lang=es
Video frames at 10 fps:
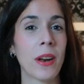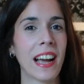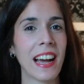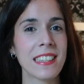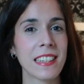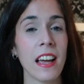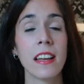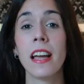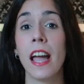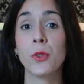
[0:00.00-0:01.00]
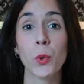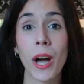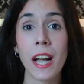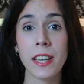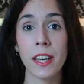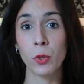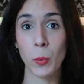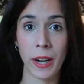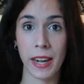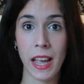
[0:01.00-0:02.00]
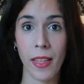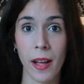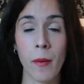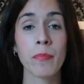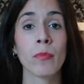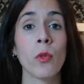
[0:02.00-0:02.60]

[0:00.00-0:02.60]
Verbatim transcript: una casa en tu calle, en tu barriada,